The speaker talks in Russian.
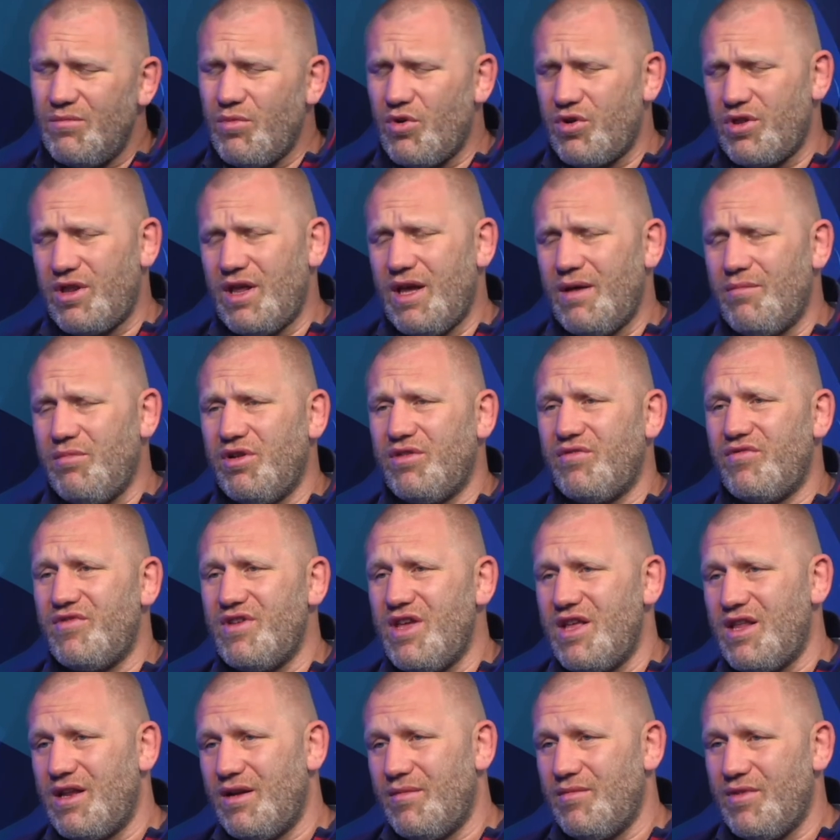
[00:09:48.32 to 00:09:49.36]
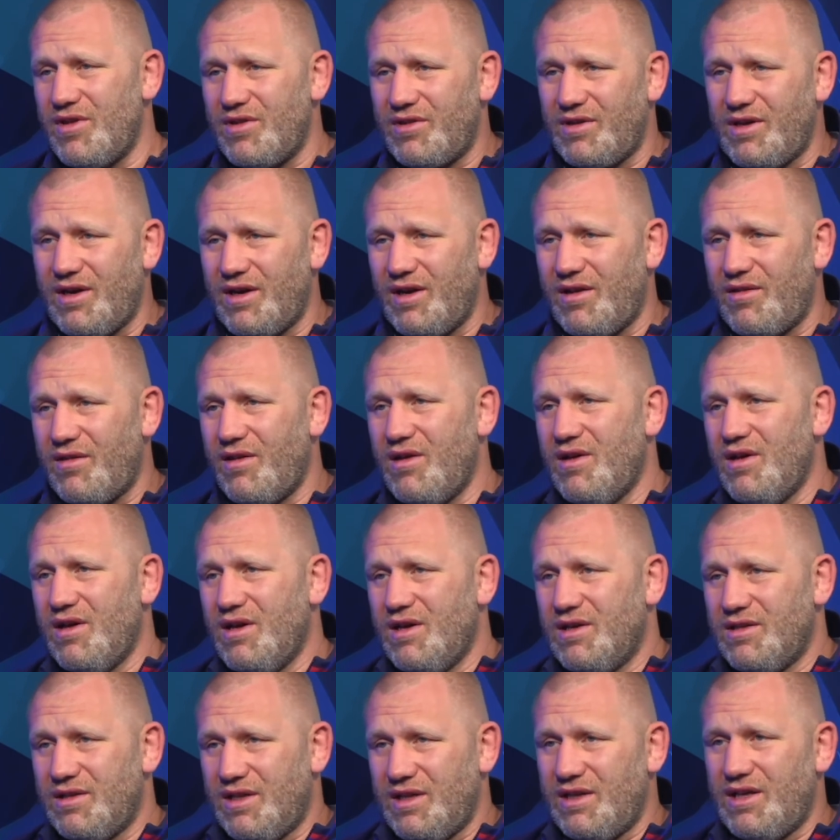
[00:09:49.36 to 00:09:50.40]
Просто я был свидетелем несколько раз
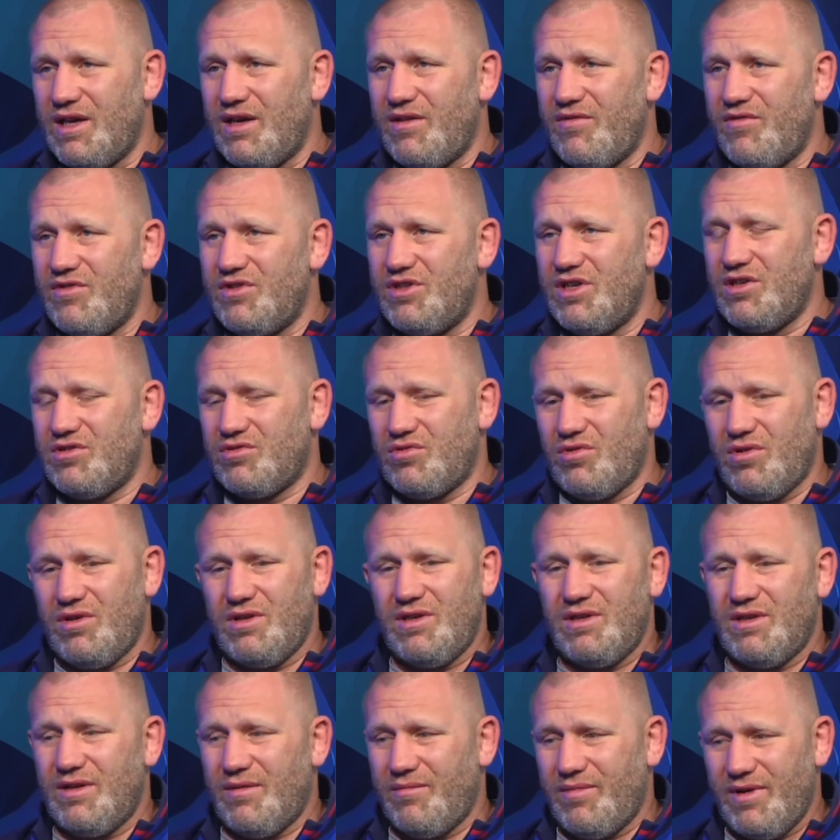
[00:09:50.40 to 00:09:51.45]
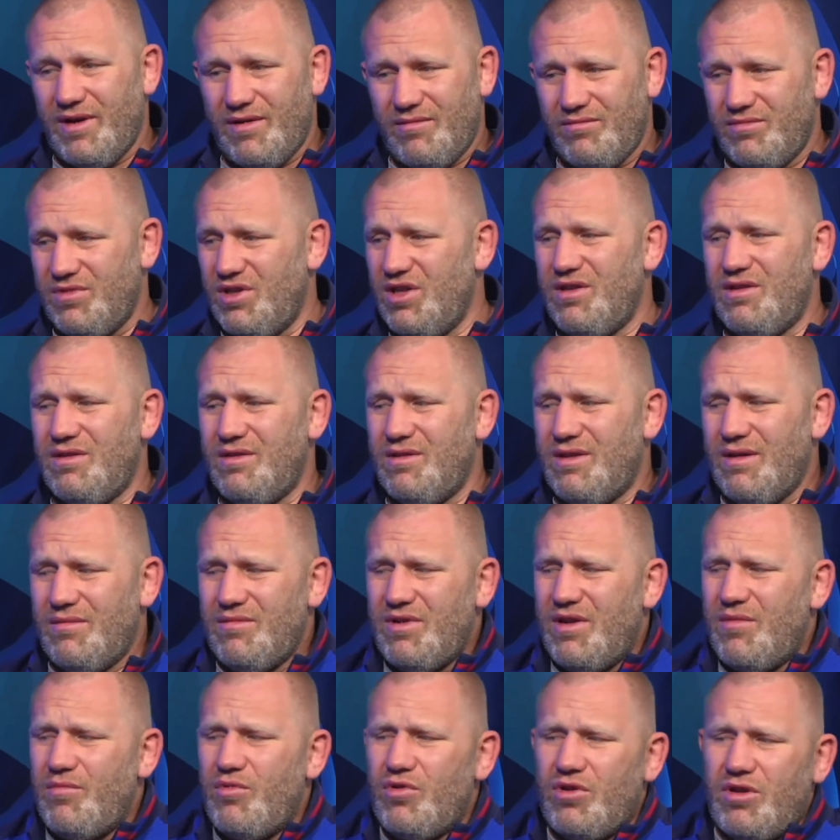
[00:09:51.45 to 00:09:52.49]
таких вещей, что они там прям,
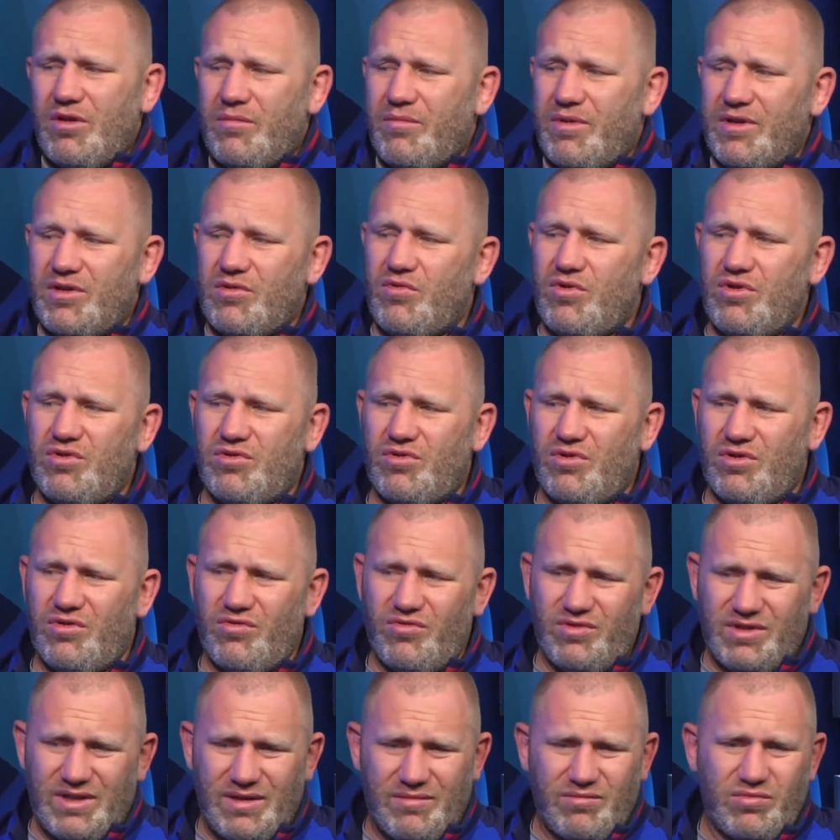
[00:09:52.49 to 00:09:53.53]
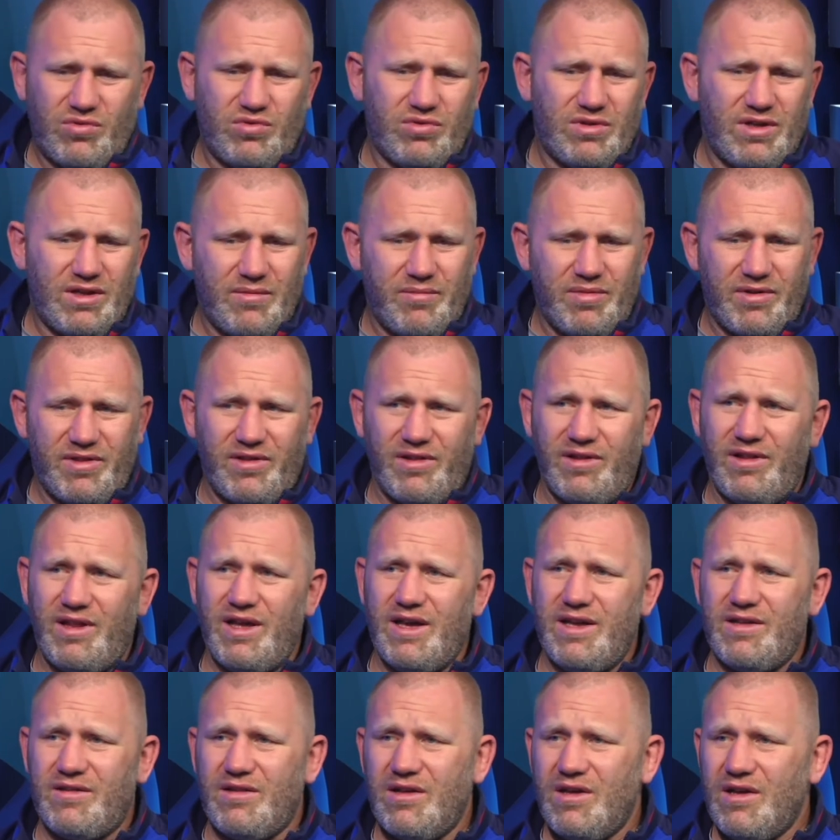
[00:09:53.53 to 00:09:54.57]
там ребенок подходит, он его там куда-то
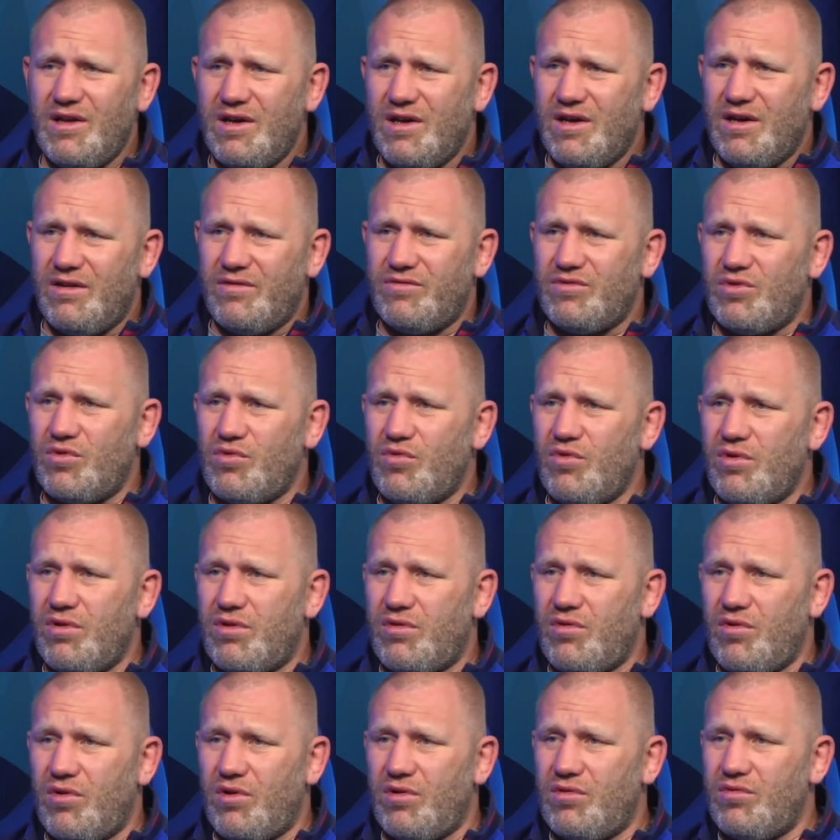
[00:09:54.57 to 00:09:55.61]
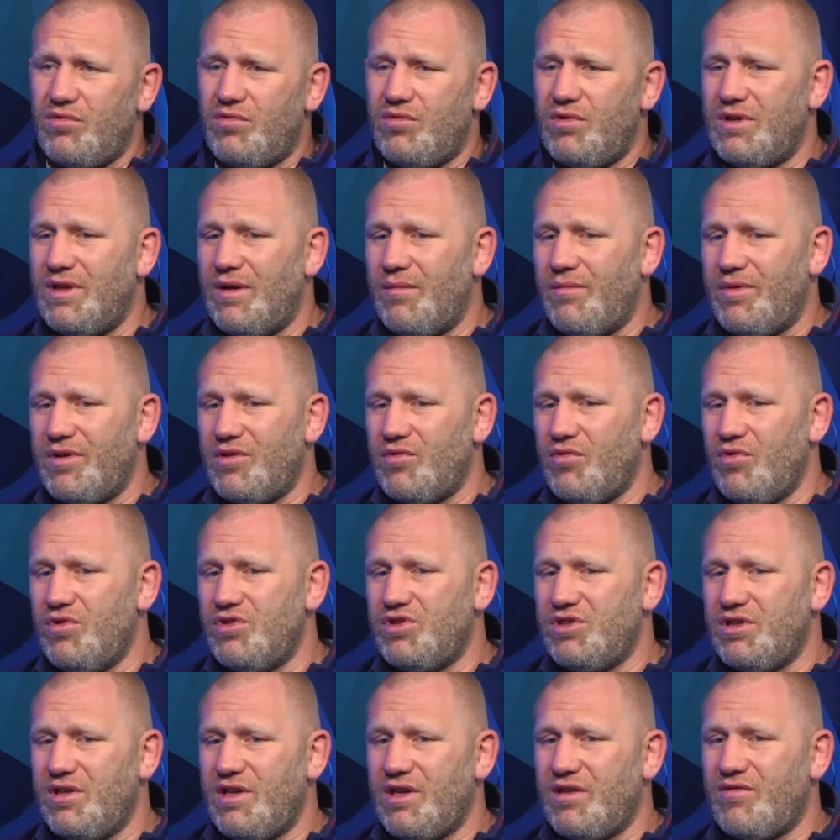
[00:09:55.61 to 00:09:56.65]
посылает в другую сторону, или там
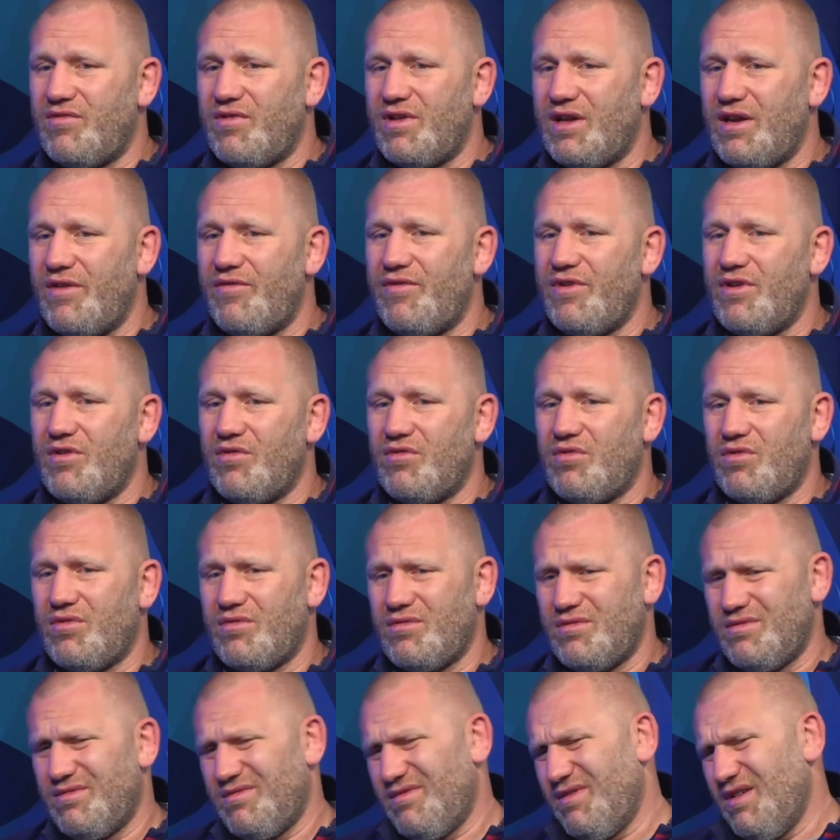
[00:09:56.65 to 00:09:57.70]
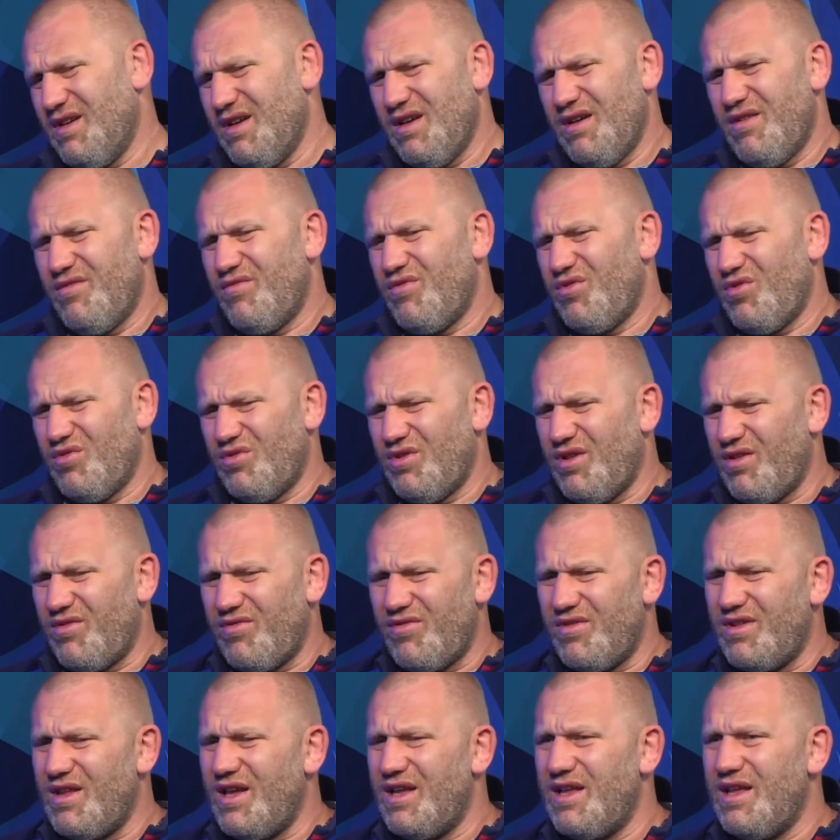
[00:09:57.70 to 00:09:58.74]
подходит человек сфотографироваться, он говорит, все, до
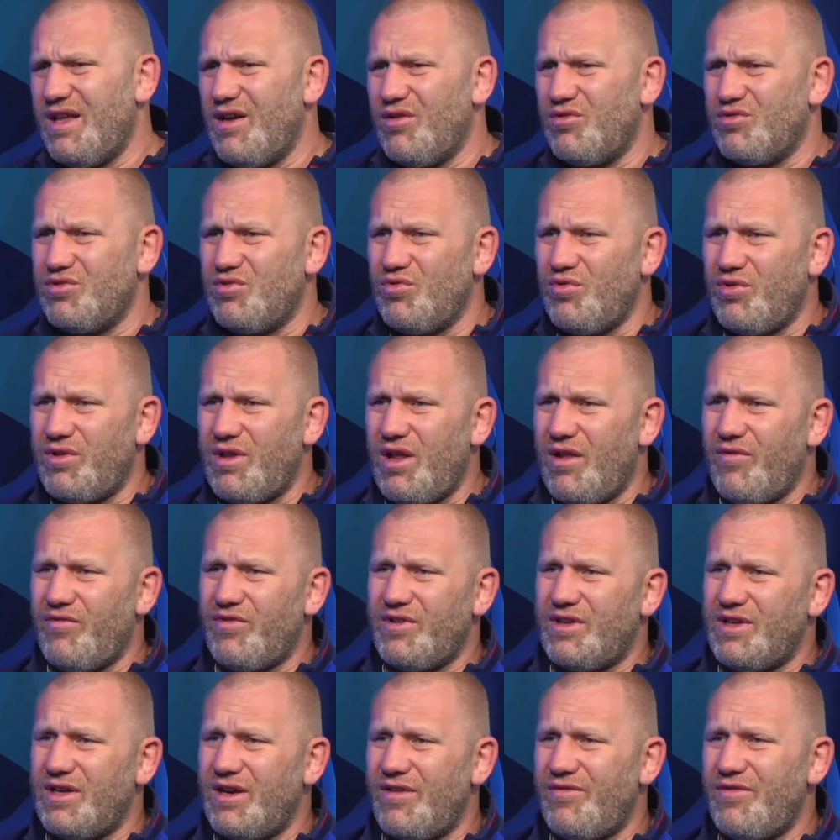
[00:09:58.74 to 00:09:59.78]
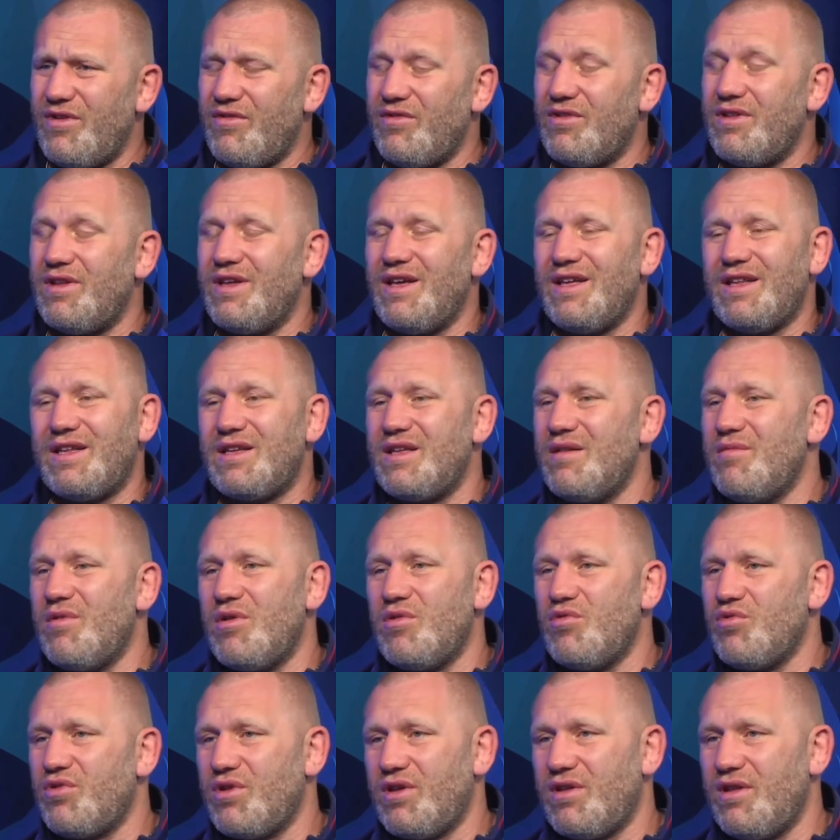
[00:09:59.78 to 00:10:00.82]
свидания, я уже устал фотографироваться, я так не
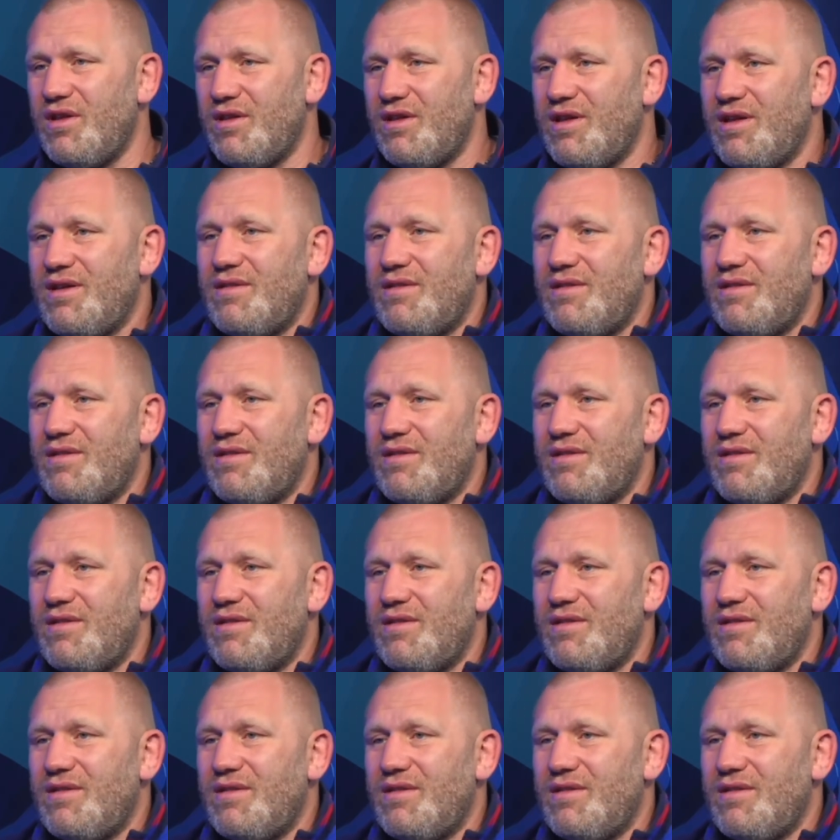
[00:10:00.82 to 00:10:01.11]
могу сказать.